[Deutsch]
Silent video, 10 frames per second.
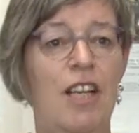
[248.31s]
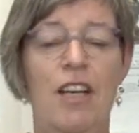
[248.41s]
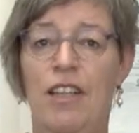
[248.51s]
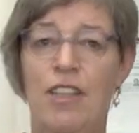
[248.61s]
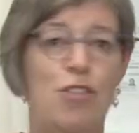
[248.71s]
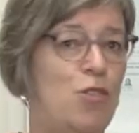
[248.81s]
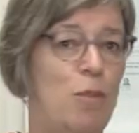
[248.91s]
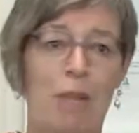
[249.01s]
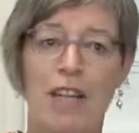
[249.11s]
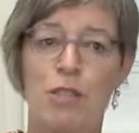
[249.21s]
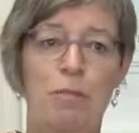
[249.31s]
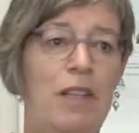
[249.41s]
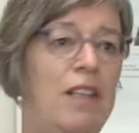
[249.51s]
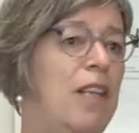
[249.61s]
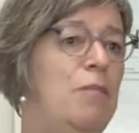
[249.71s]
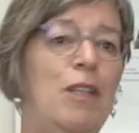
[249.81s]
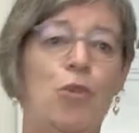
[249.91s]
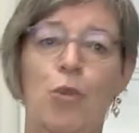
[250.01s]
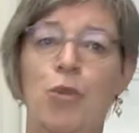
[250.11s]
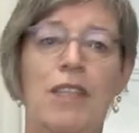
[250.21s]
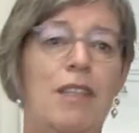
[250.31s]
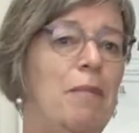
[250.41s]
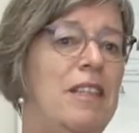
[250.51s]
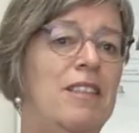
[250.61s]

äh, dass zum Beispiel in Methodik man,